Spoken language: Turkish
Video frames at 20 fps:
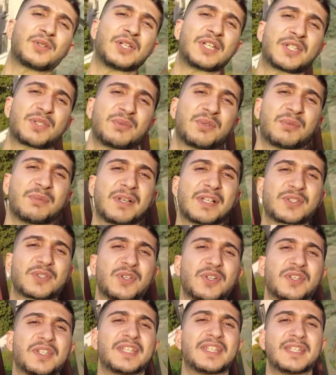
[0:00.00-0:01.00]
güneşi bulmak
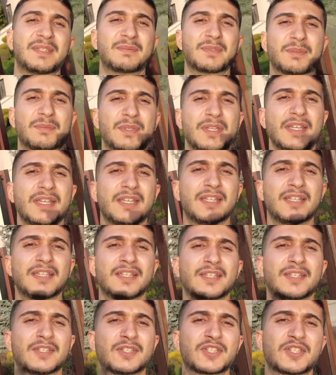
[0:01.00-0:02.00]
zor dediğim gibi.
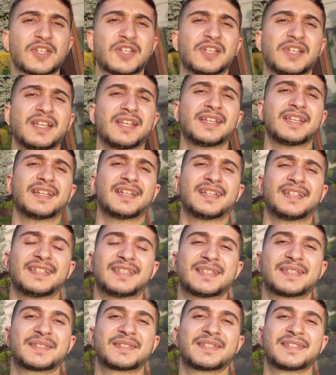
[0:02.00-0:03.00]
Şöyle heh.
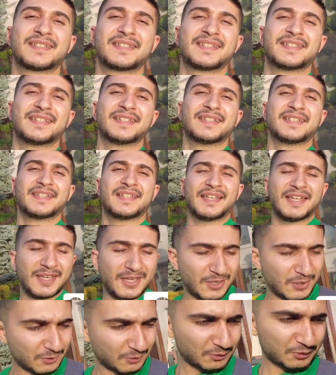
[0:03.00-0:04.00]

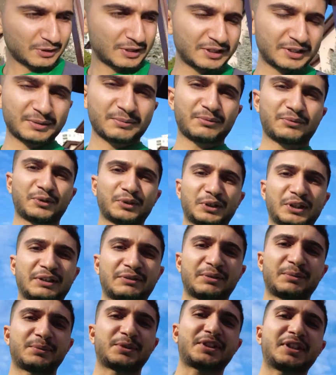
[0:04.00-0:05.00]
güzelce bir
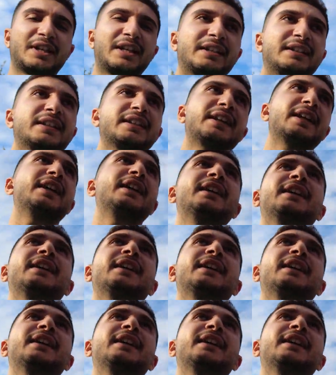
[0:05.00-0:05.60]
fotoğrafımızı da aldık.